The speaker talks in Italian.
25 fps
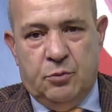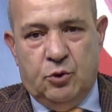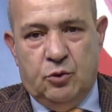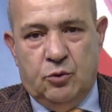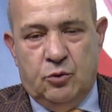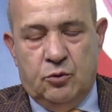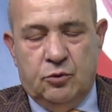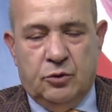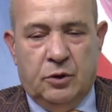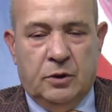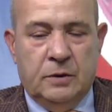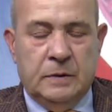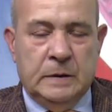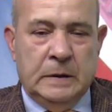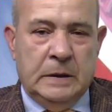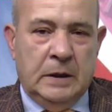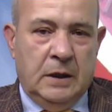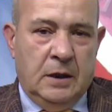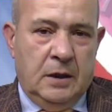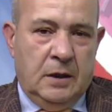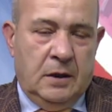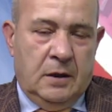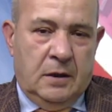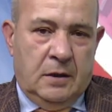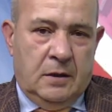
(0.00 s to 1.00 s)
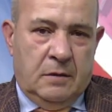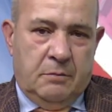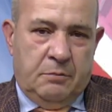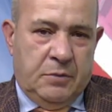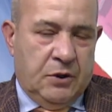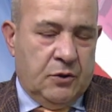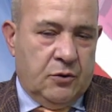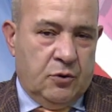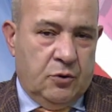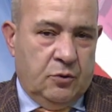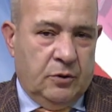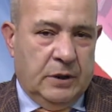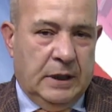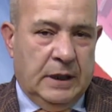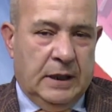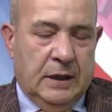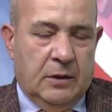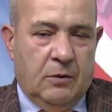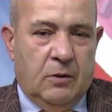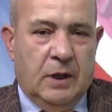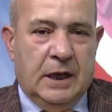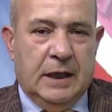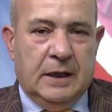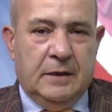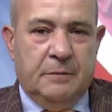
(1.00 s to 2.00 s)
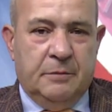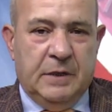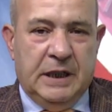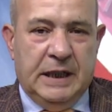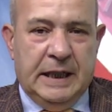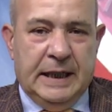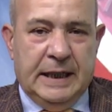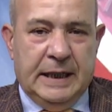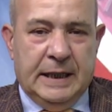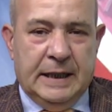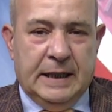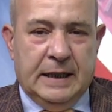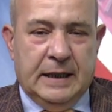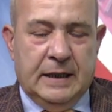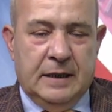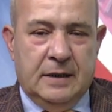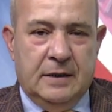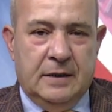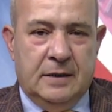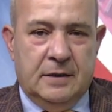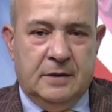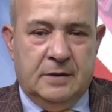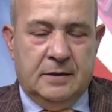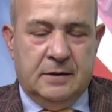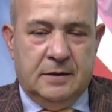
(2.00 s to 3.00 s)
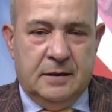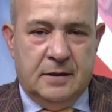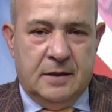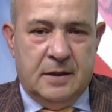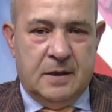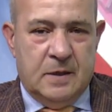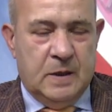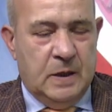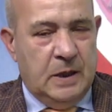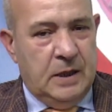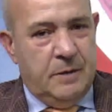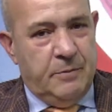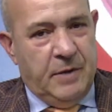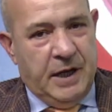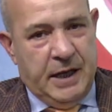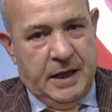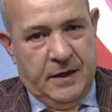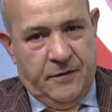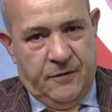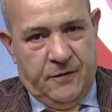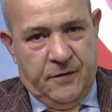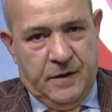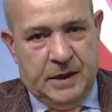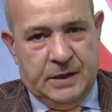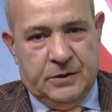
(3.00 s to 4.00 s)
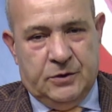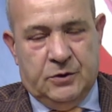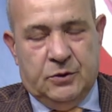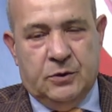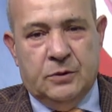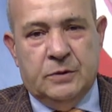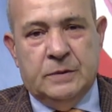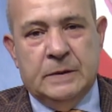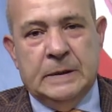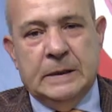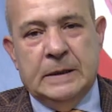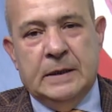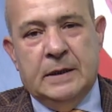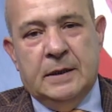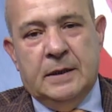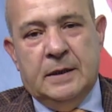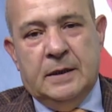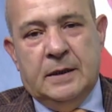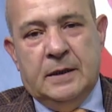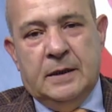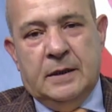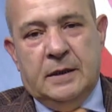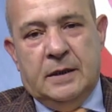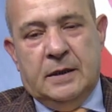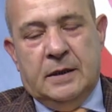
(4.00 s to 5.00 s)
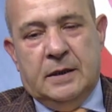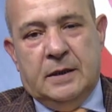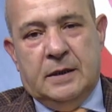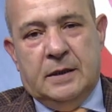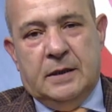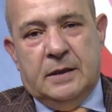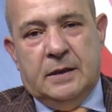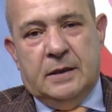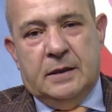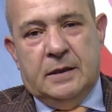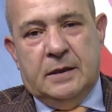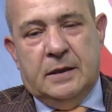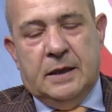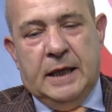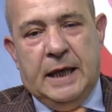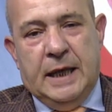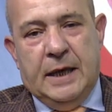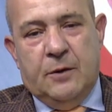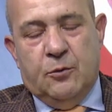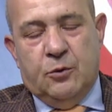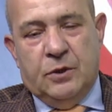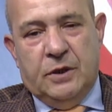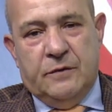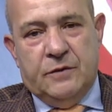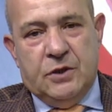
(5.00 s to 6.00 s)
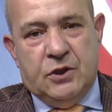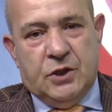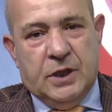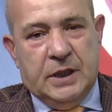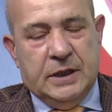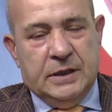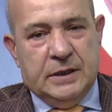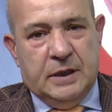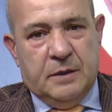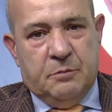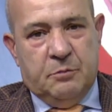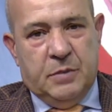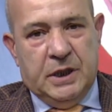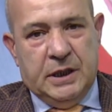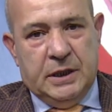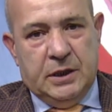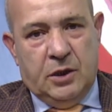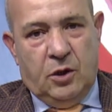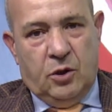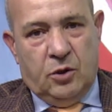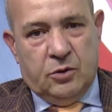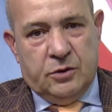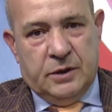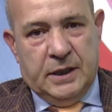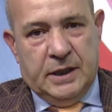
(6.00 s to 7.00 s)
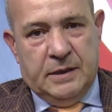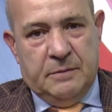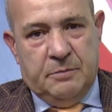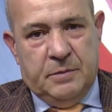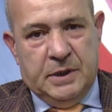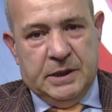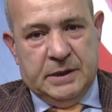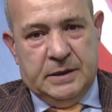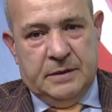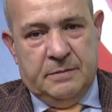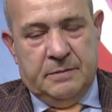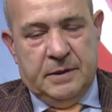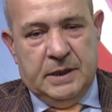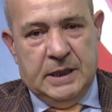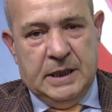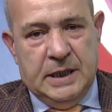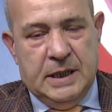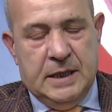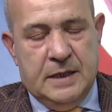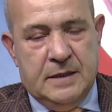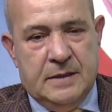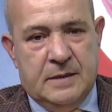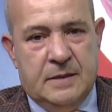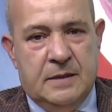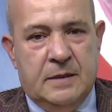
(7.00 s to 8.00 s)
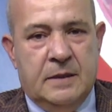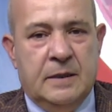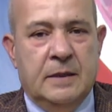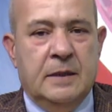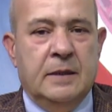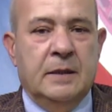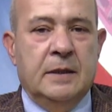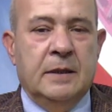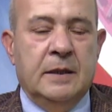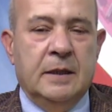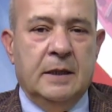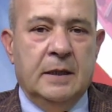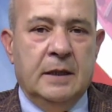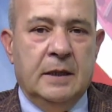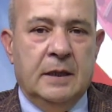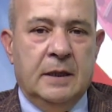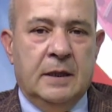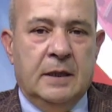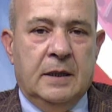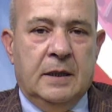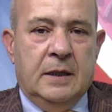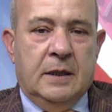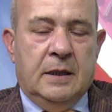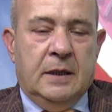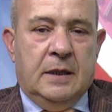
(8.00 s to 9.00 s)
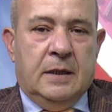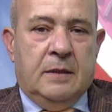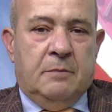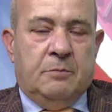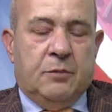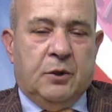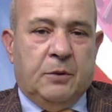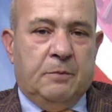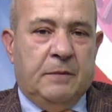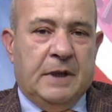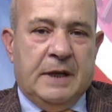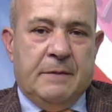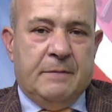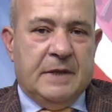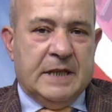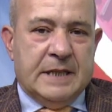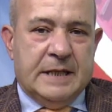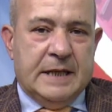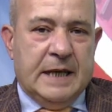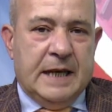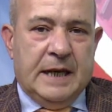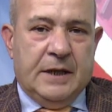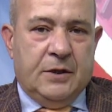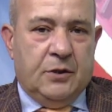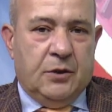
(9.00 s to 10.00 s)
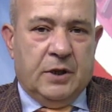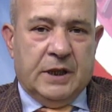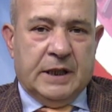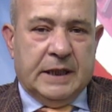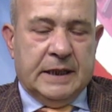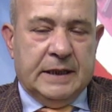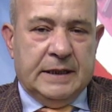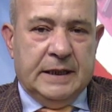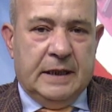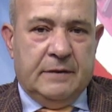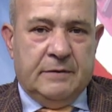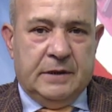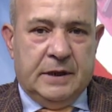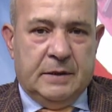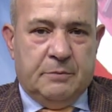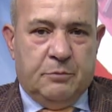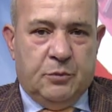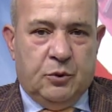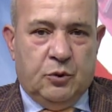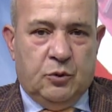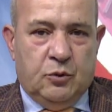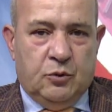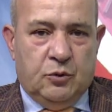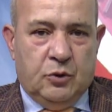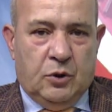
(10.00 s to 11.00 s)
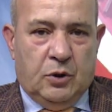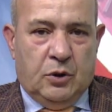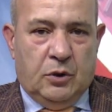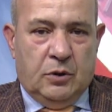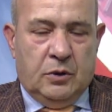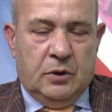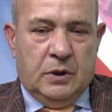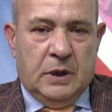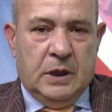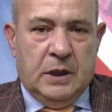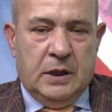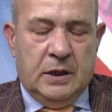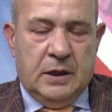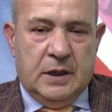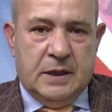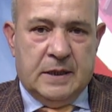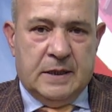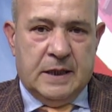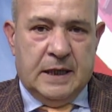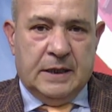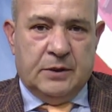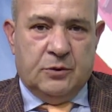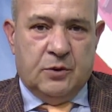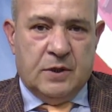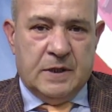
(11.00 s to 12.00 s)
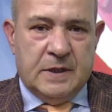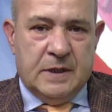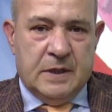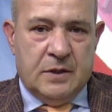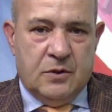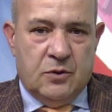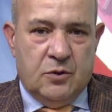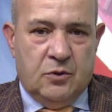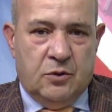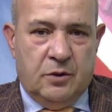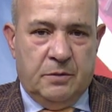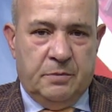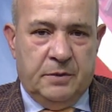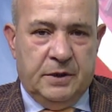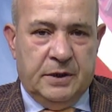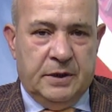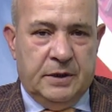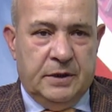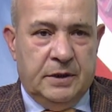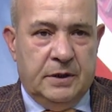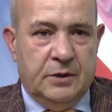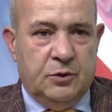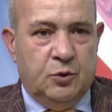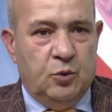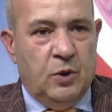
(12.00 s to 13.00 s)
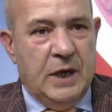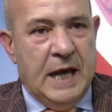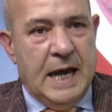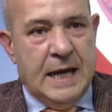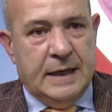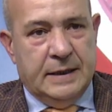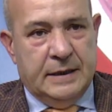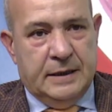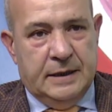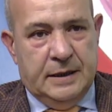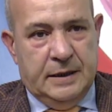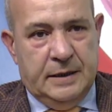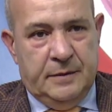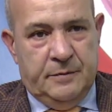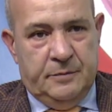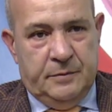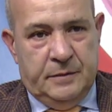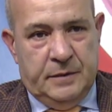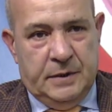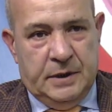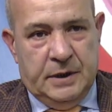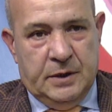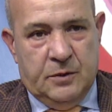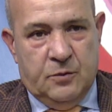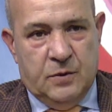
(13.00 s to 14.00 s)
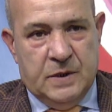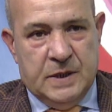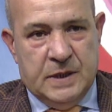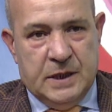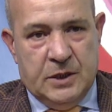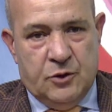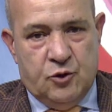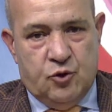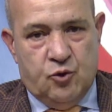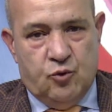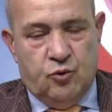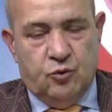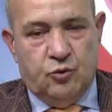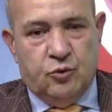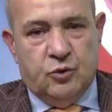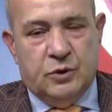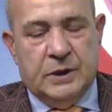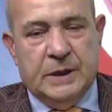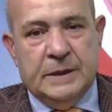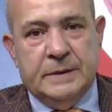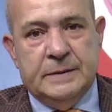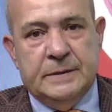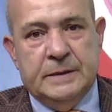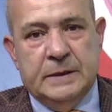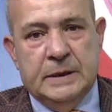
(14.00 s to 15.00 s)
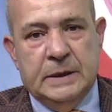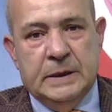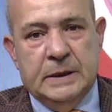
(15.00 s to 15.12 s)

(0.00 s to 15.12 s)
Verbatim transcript: Bruno, persona alla quale mi lega stima e affetto, eh, è una vicenda ben nota ai battipagliesi. Il problema serio è che Davide Bruno è stato assessore per due anni in questa giunta